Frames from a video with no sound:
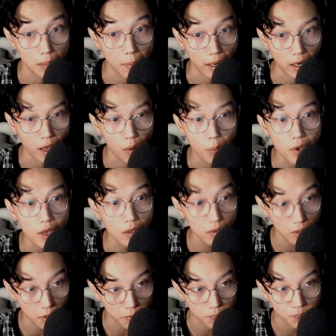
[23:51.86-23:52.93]
bạn này không có nhớ
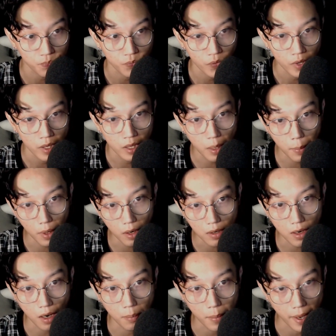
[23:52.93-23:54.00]
tên, nhưng mà nó
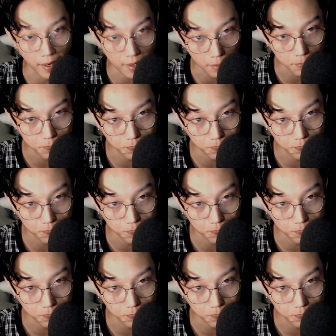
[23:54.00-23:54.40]
gần biển lắm.